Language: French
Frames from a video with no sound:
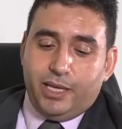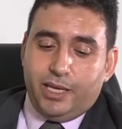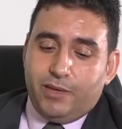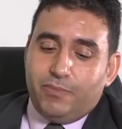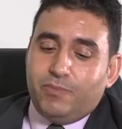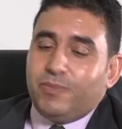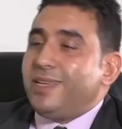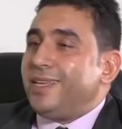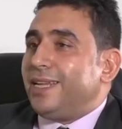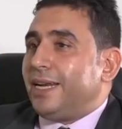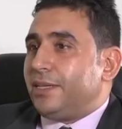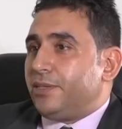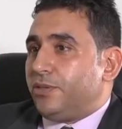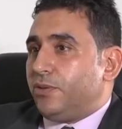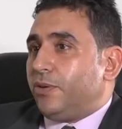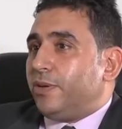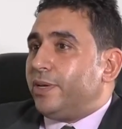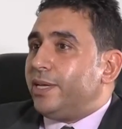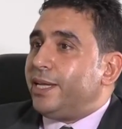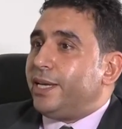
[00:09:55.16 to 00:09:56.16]

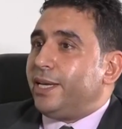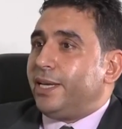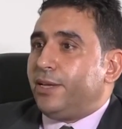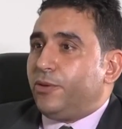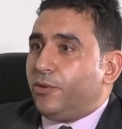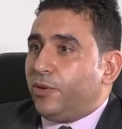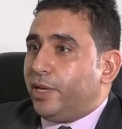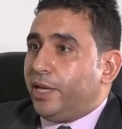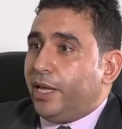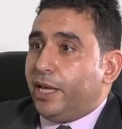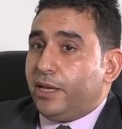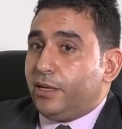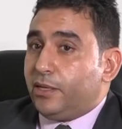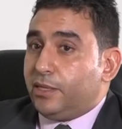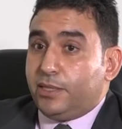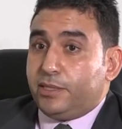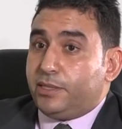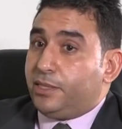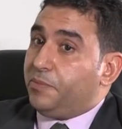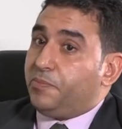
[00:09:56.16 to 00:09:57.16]
Immigration irrégulière,
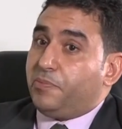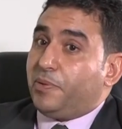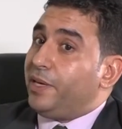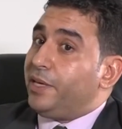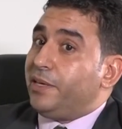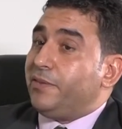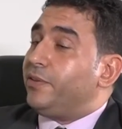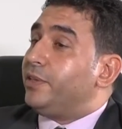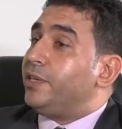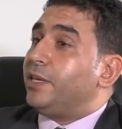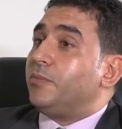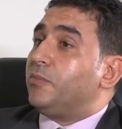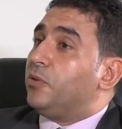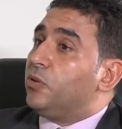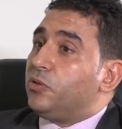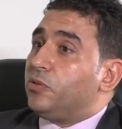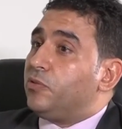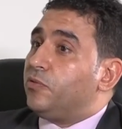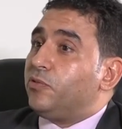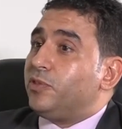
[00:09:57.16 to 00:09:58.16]
n'est pas
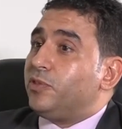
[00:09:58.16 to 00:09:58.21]
évidemment que